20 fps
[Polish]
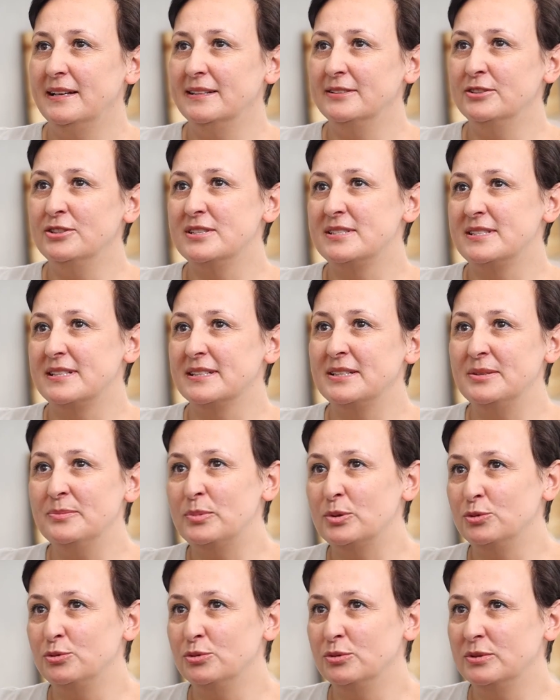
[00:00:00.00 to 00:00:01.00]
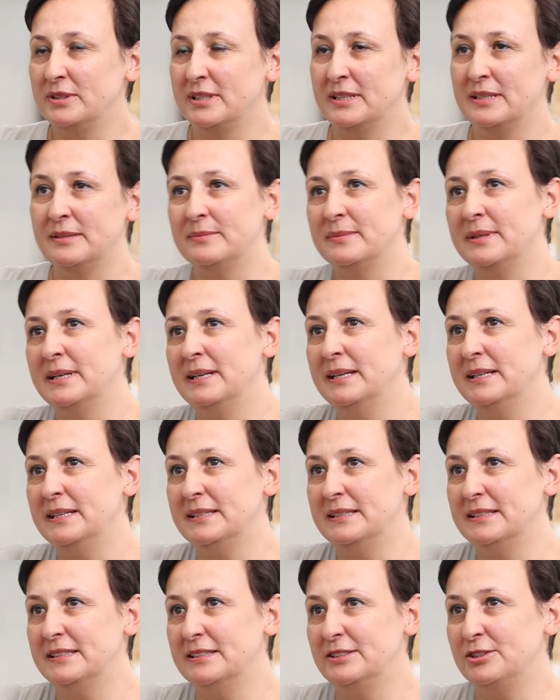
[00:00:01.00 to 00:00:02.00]
no jest takim produktem
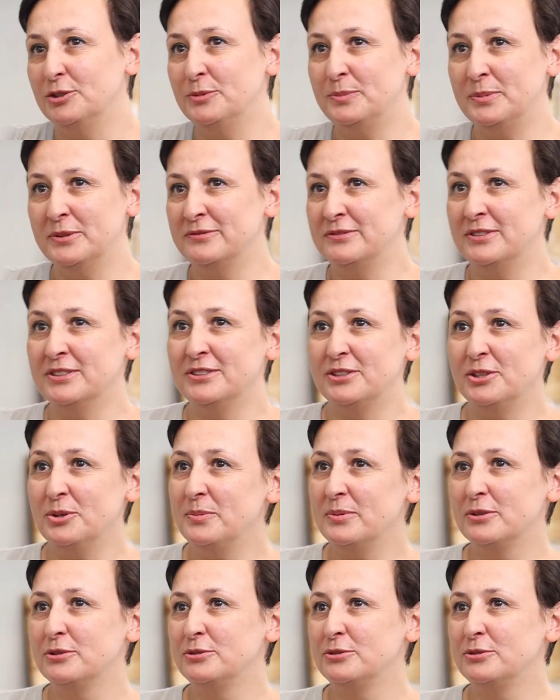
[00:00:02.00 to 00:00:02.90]
e, top of the top,